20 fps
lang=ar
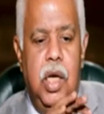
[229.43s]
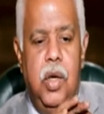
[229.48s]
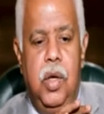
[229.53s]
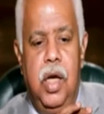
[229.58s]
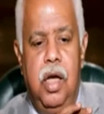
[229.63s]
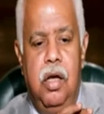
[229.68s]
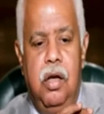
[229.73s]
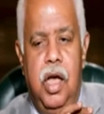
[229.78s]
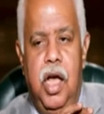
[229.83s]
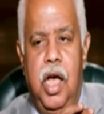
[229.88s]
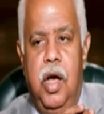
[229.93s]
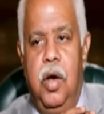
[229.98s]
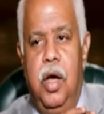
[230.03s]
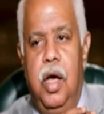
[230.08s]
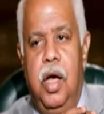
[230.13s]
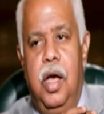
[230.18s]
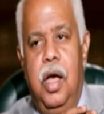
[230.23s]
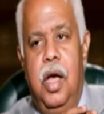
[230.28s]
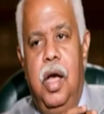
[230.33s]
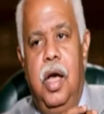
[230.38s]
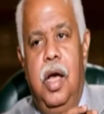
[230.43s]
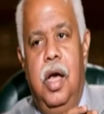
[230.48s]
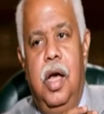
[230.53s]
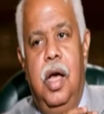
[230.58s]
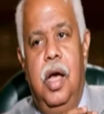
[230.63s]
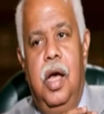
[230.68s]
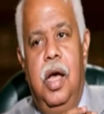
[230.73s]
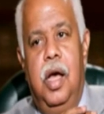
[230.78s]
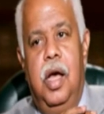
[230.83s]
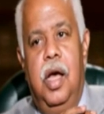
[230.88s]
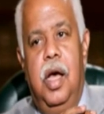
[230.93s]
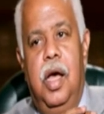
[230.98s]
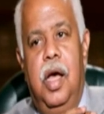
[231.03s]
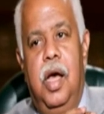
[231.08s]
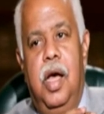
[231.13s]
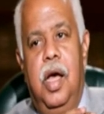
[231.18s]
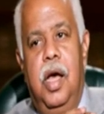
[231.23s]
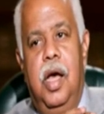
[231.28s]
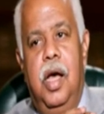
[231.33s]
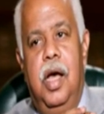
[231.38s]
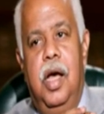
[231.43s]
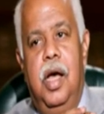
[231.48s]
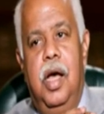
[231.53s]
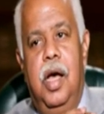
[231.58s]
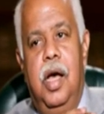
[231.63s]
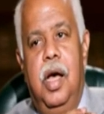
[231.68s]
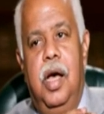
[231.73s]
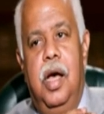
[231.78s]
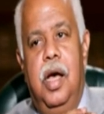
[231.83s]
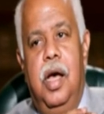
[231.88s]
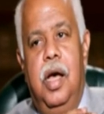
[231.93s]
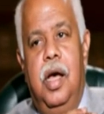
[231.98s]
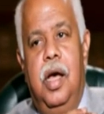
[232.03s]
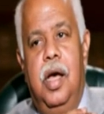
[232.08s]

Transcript: هو أنا عايز تعبد يعني أنا أسلم حتى ولو